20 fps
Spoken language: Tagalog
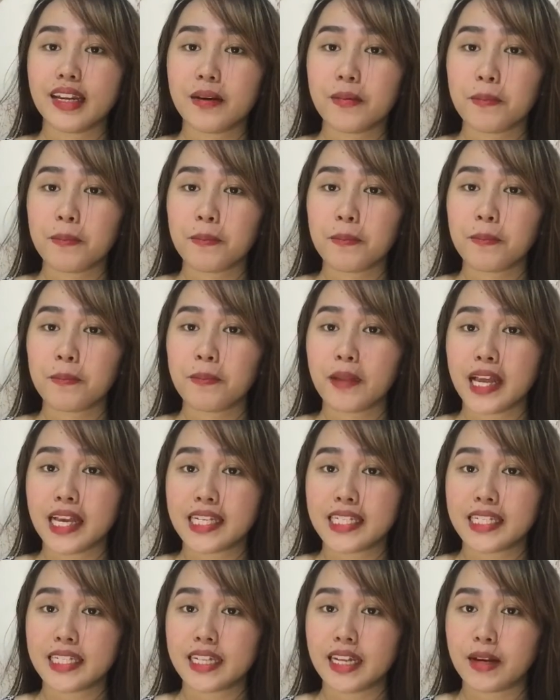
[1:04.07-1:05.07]
ng
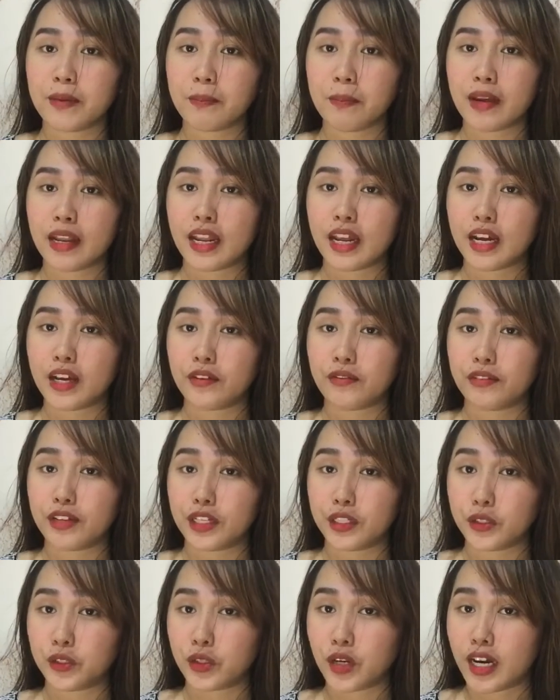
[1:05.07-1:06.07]
place na
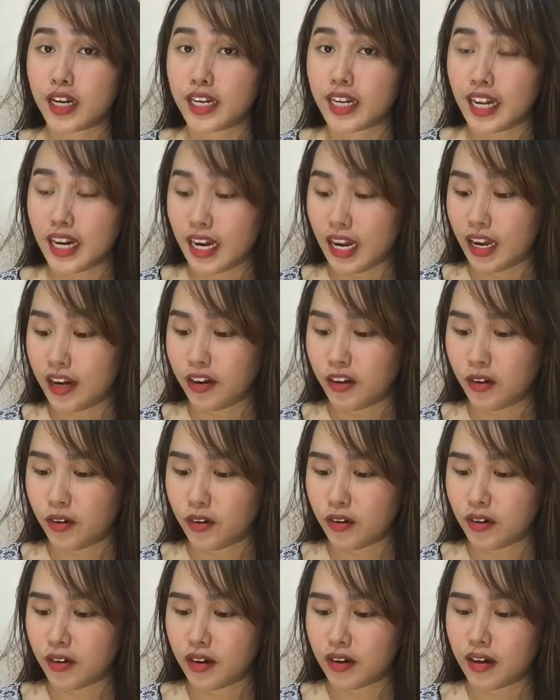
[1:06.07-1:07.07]
pinag-videohan nila, no?
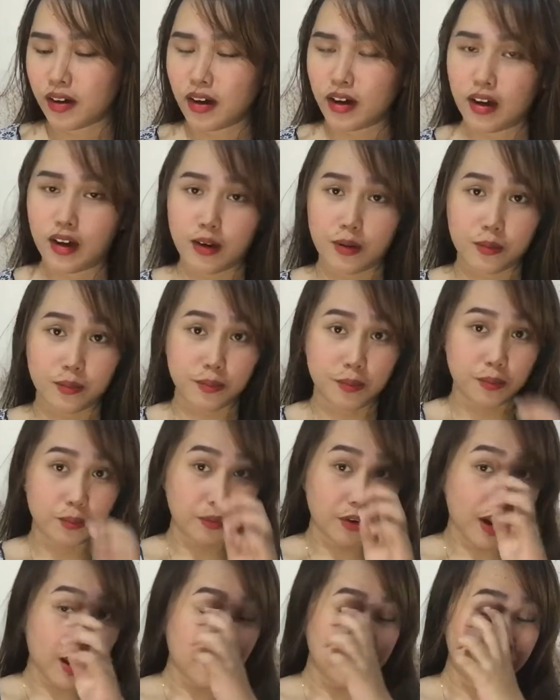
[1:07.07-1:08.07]
Um,
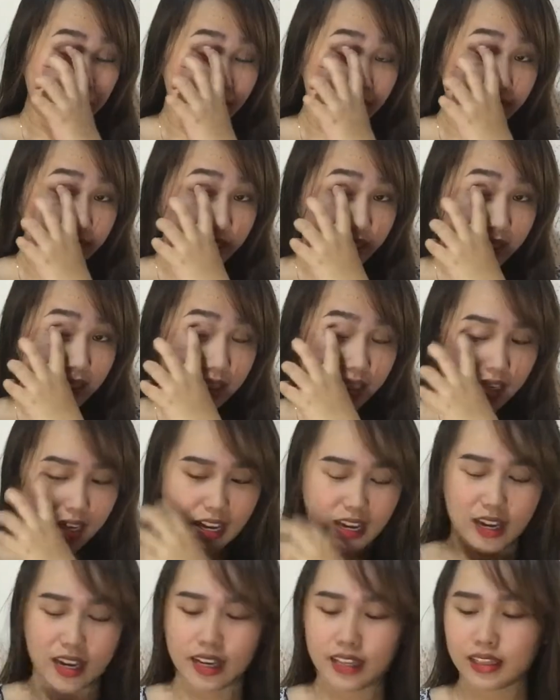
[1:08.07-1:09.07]
province
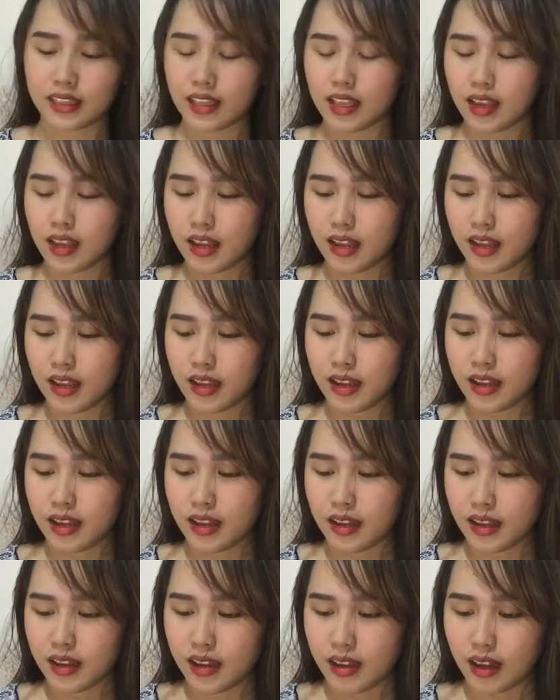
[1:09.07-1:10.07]
at
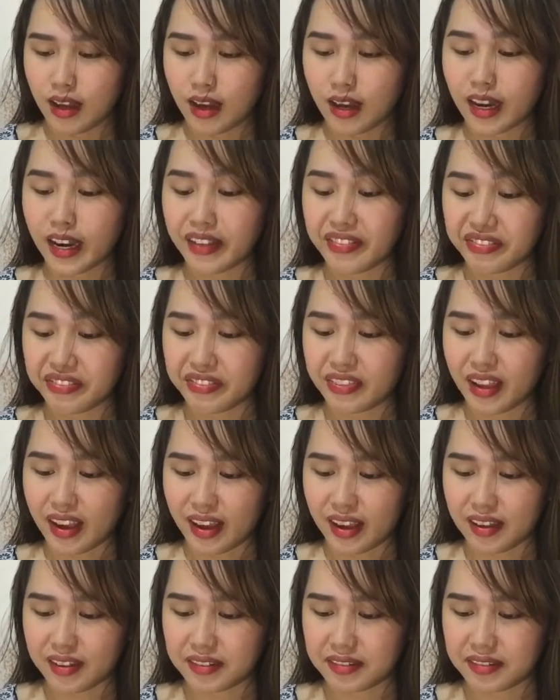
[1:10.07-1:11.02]
ang ganda.